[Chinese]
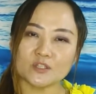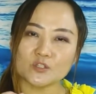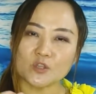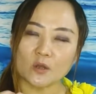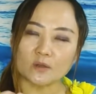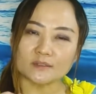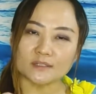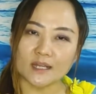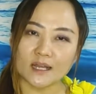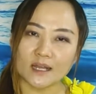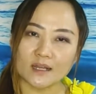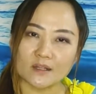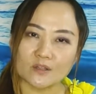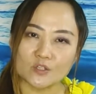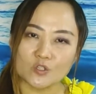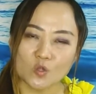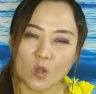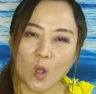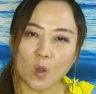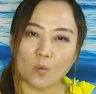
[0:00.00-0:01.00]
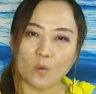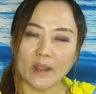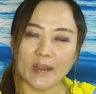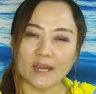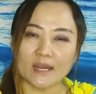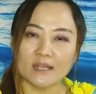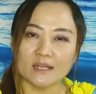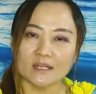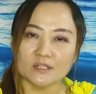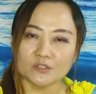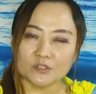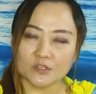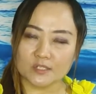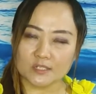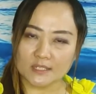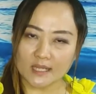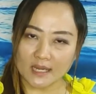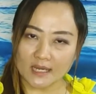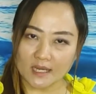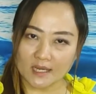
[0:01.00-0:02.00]
一种的作为，就
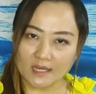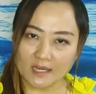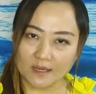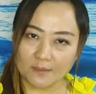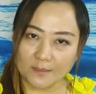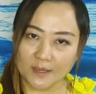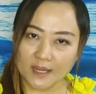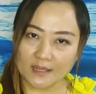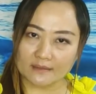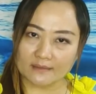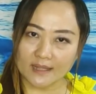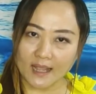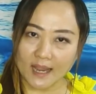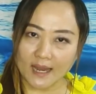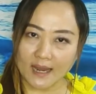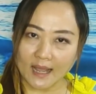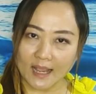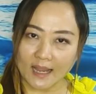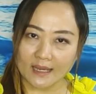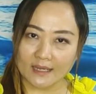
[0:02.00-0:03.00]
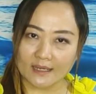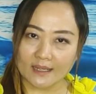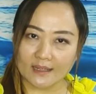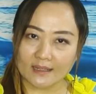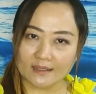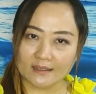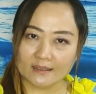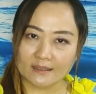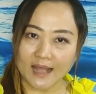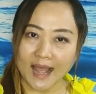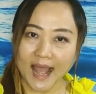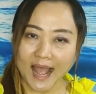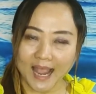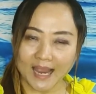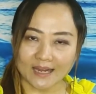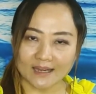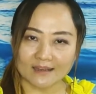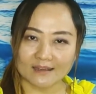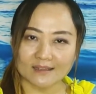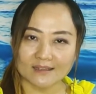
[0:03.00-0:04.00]
是在你里面带来
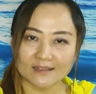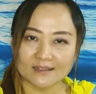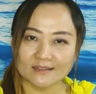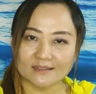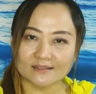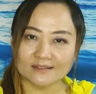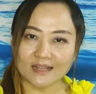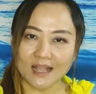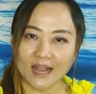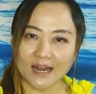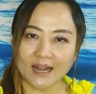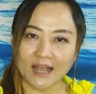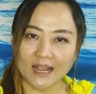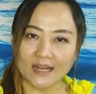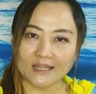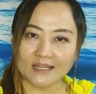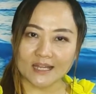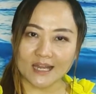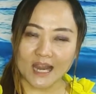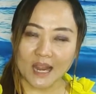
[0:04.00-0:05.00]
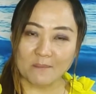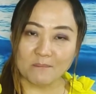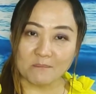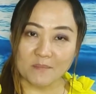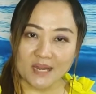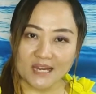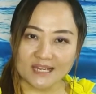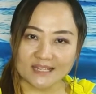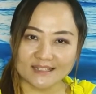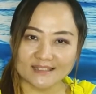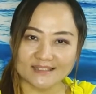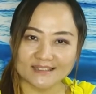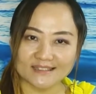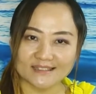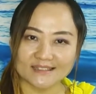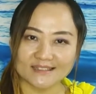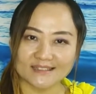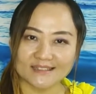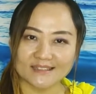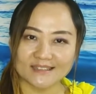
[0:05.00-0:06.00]
爱。带来甜蜜。
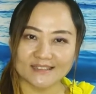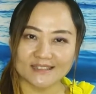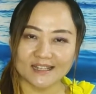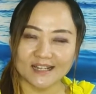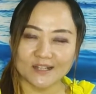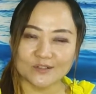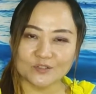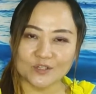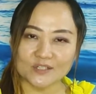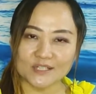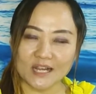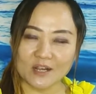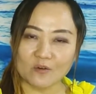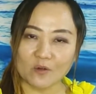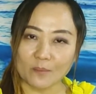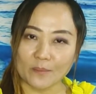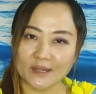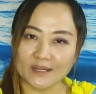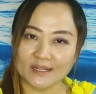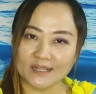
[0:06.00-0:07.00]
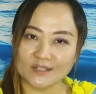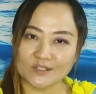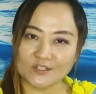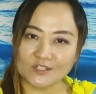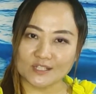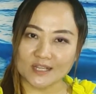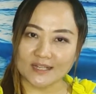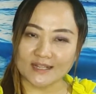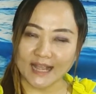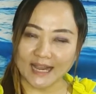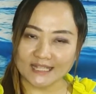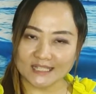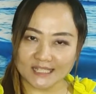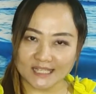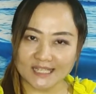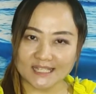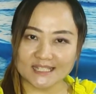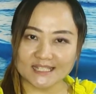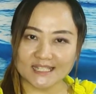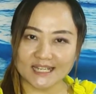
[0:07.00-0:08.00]
首先，我们跟神来
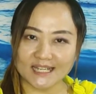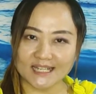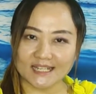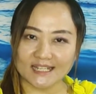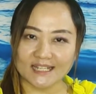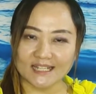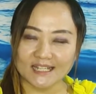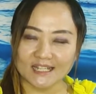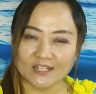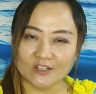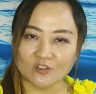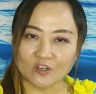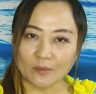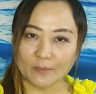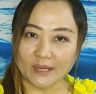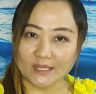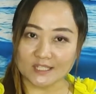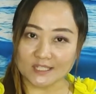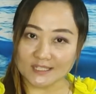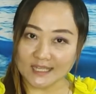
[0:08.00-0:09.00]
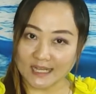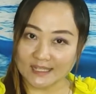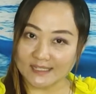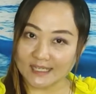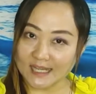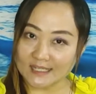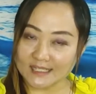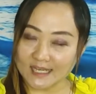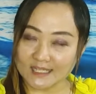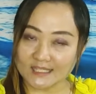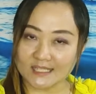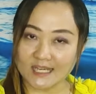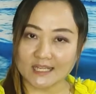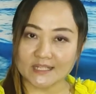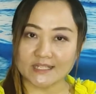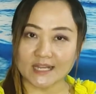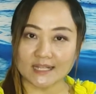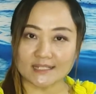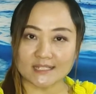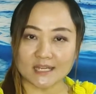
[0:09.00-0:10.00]
亲近。我每次参加这样
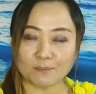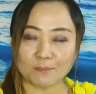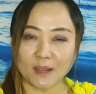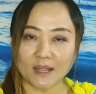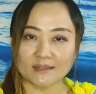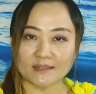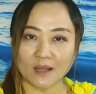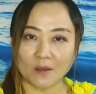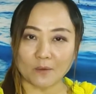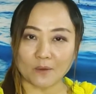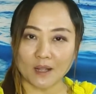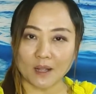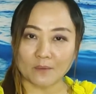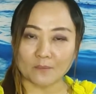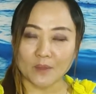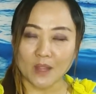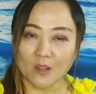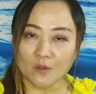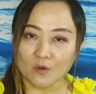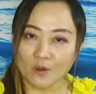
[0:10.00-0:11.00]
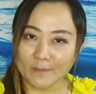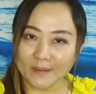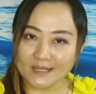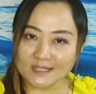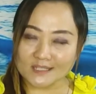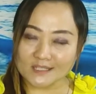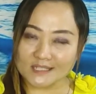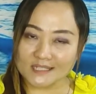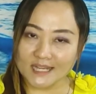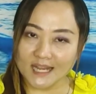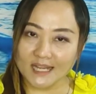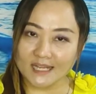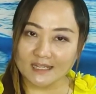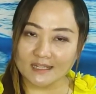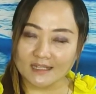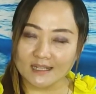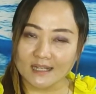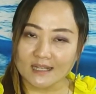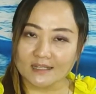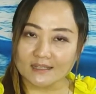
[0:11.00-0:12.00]
线上敬拜祷告，我们的
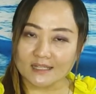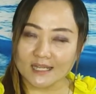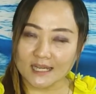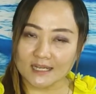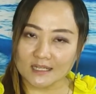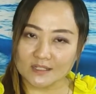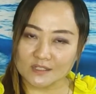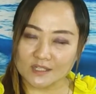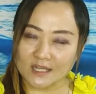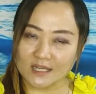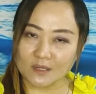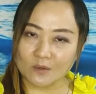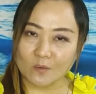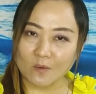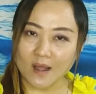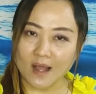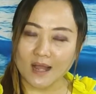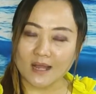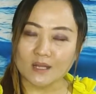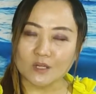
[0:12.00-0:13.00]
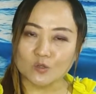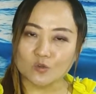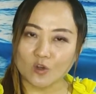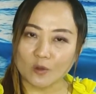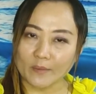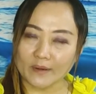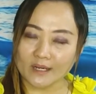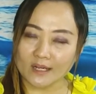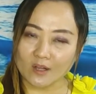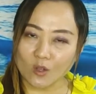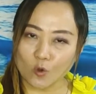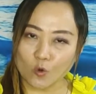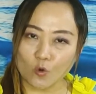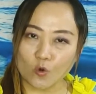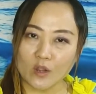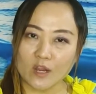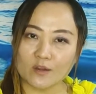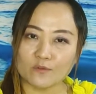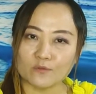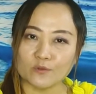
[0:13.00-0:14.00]
心听了神的话，我们能够
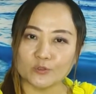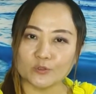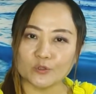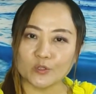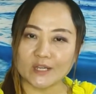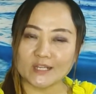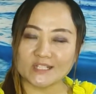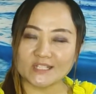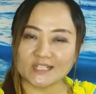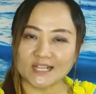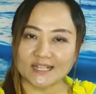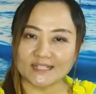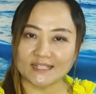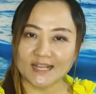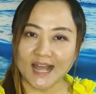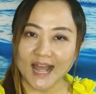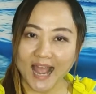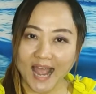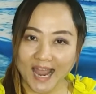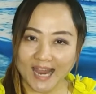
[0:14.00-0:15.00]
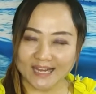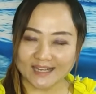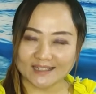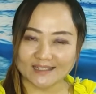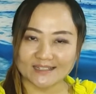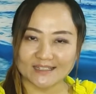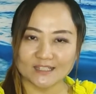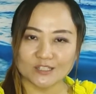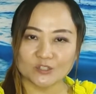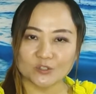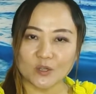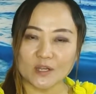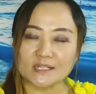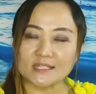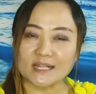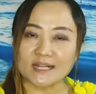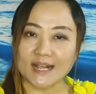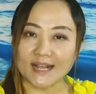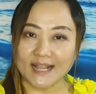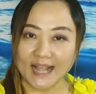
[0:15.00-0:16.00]
恢复对神的爱，对
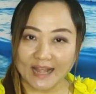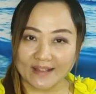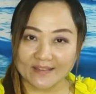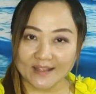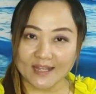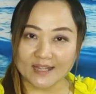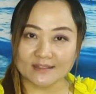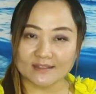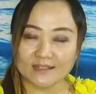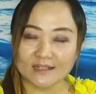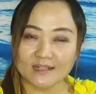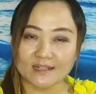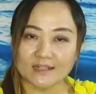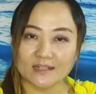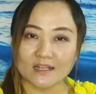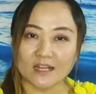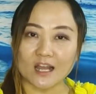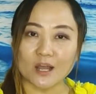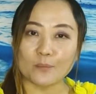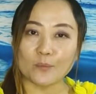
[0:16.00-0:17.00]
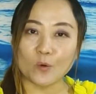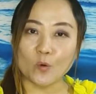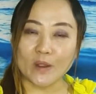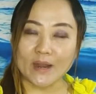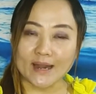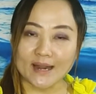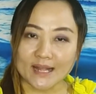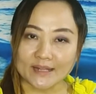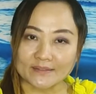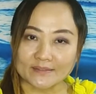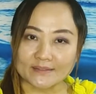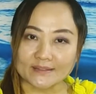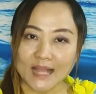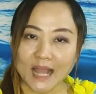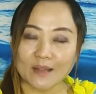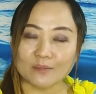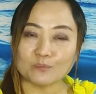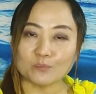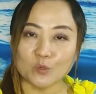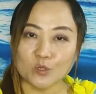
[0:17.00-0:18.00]
神的感恩，而不会冷
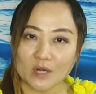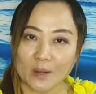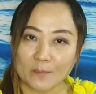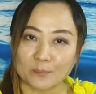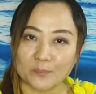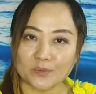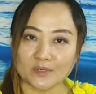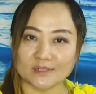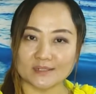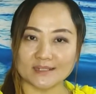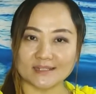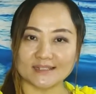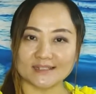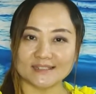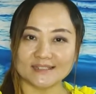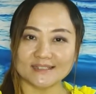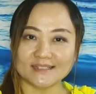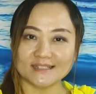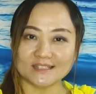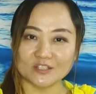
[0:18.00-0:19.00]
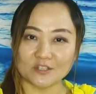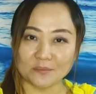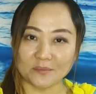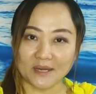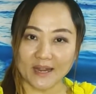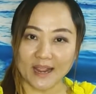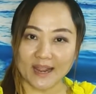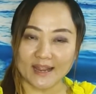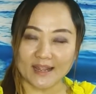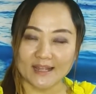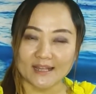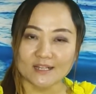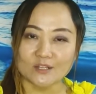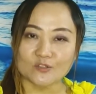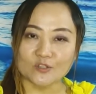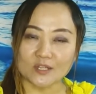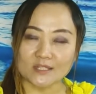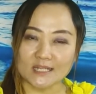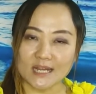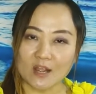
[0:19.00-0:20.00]
淡、不冷不热，对不对？
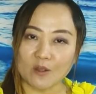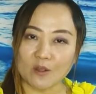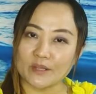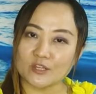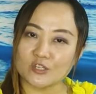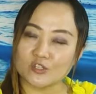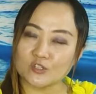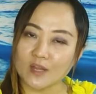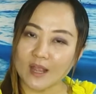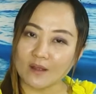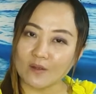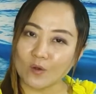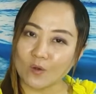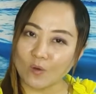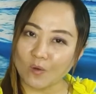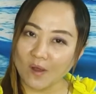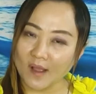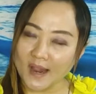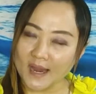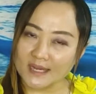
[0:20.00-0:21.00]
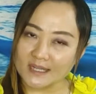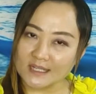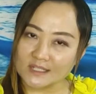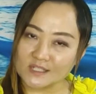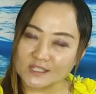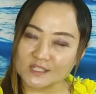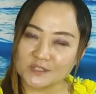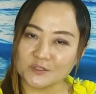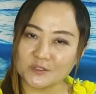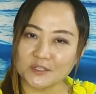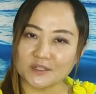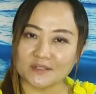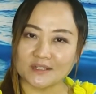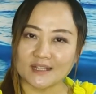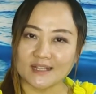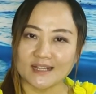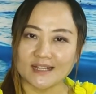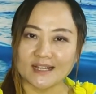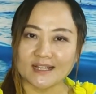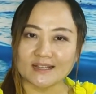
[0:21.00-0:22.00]
首我们需要有话语的滋润，
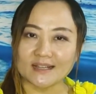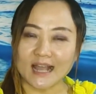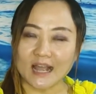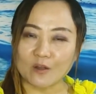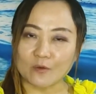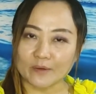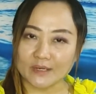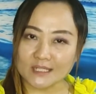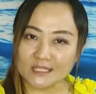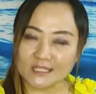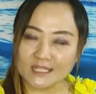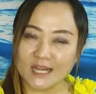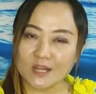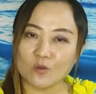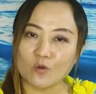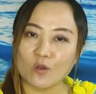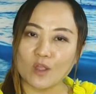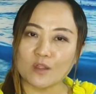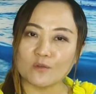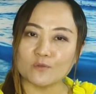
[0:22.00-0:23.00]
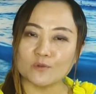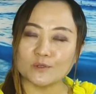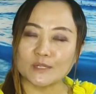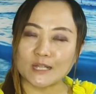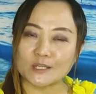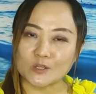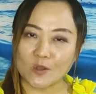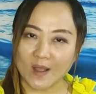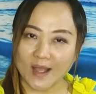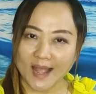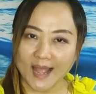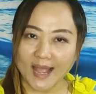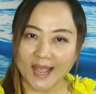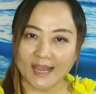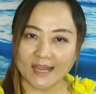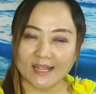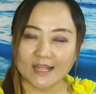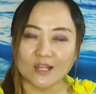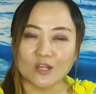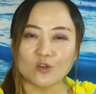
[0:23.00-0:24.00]
让我们的心恢复那种
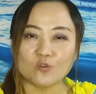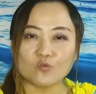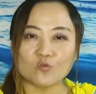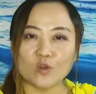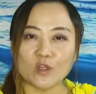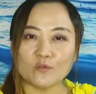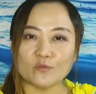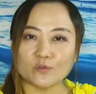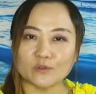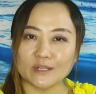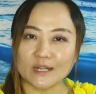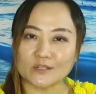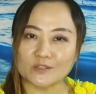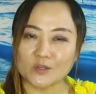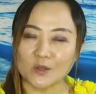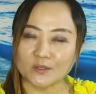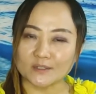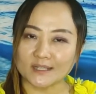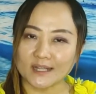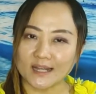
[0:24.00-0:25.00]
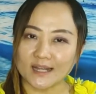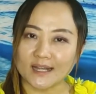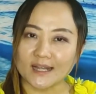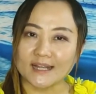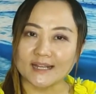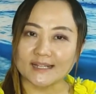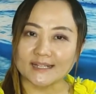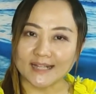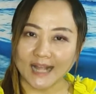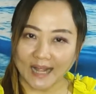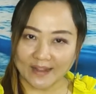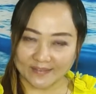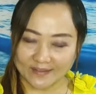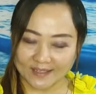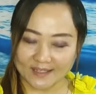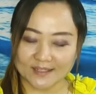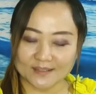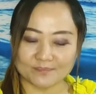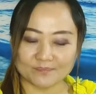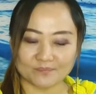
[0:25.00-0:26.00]
爱，恢复那种的感
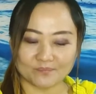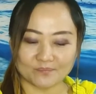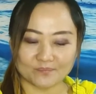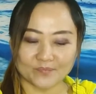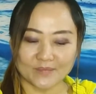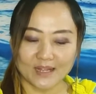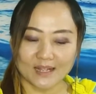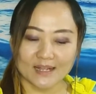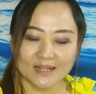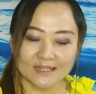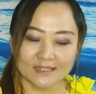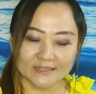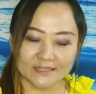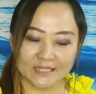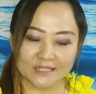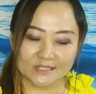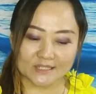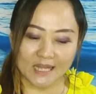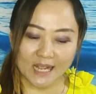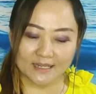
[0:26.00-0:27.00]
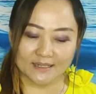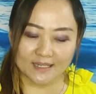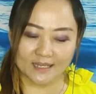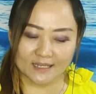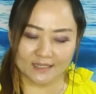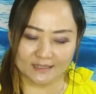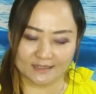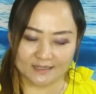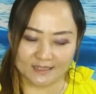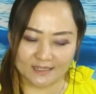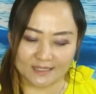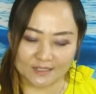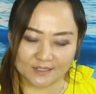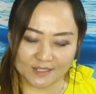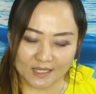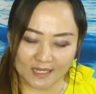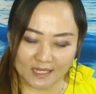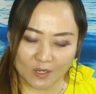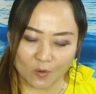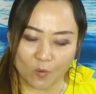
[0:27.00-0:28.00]
恩。第三呢，
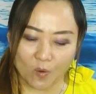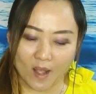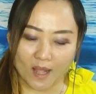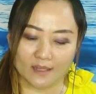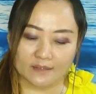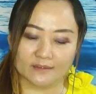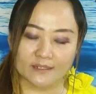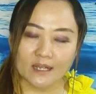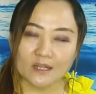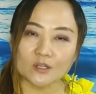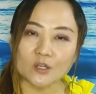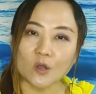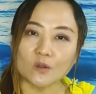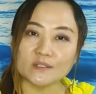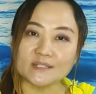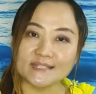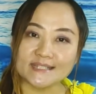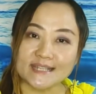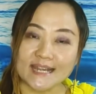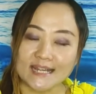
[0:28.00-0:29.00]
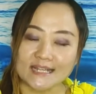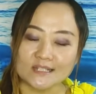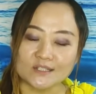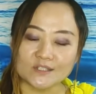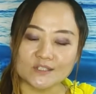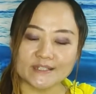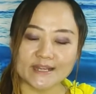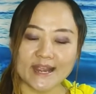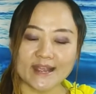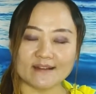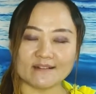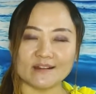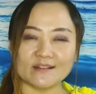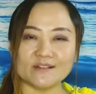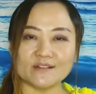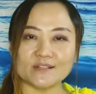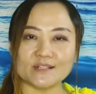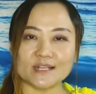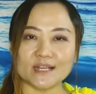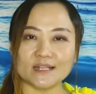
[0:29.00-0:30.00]
神的话能够警戒
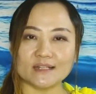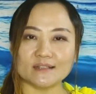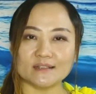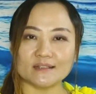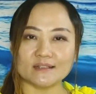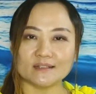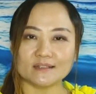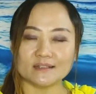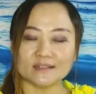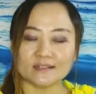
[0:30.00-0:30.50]
人心，